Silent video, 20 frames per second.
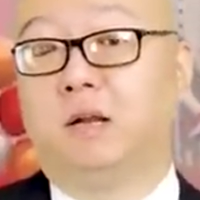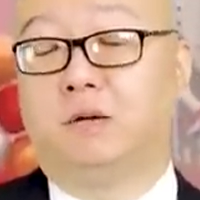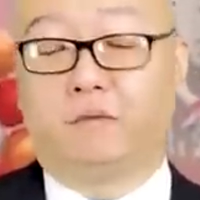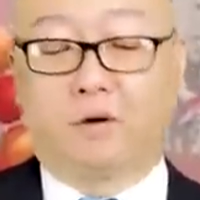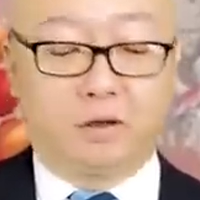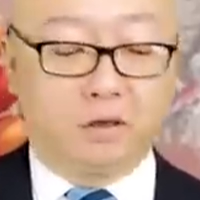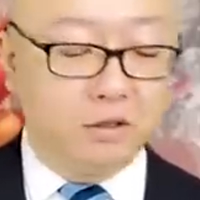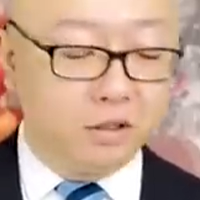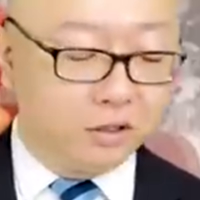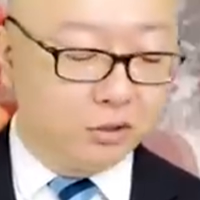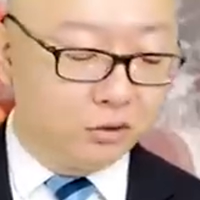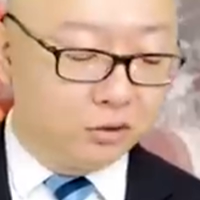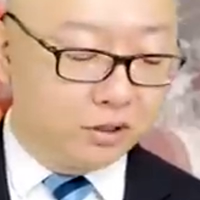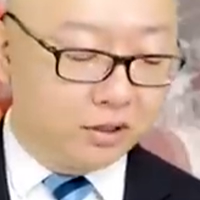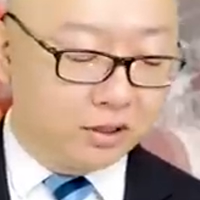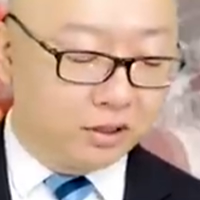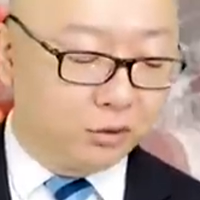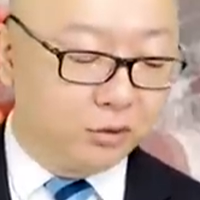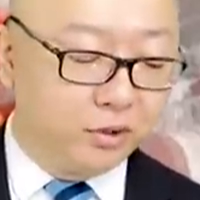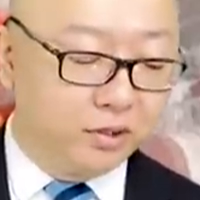反正你就
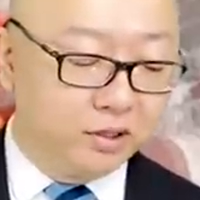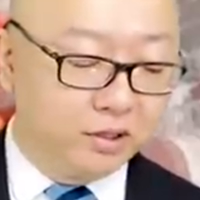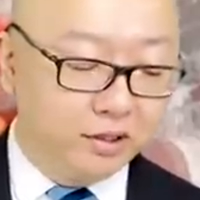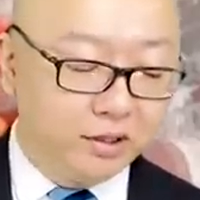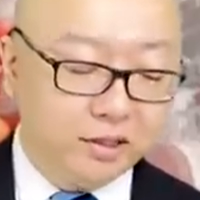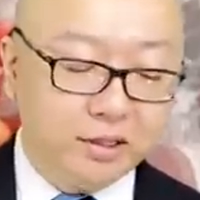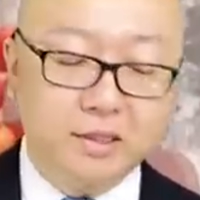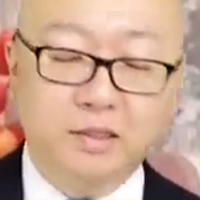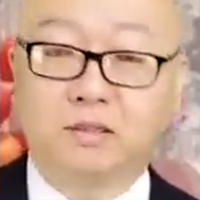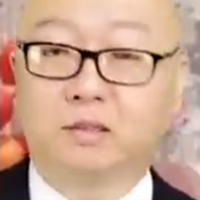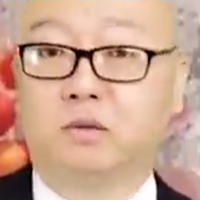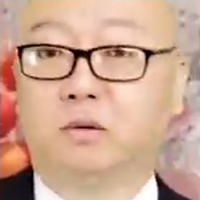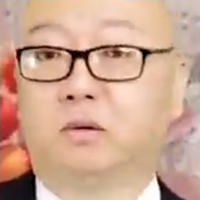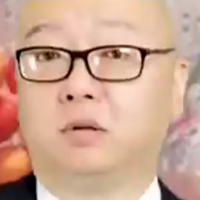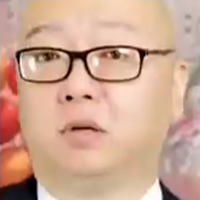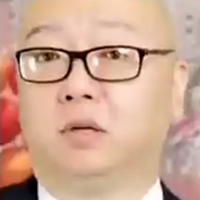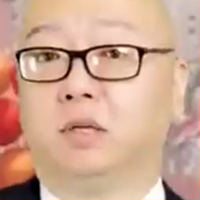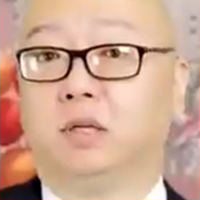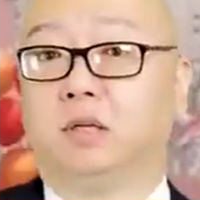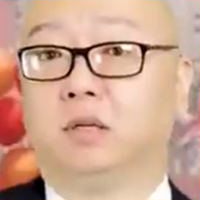体会这个意思就
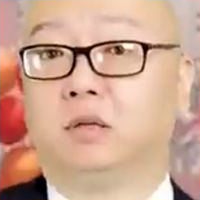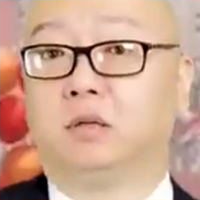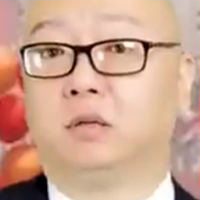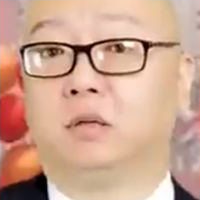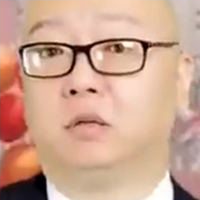可以，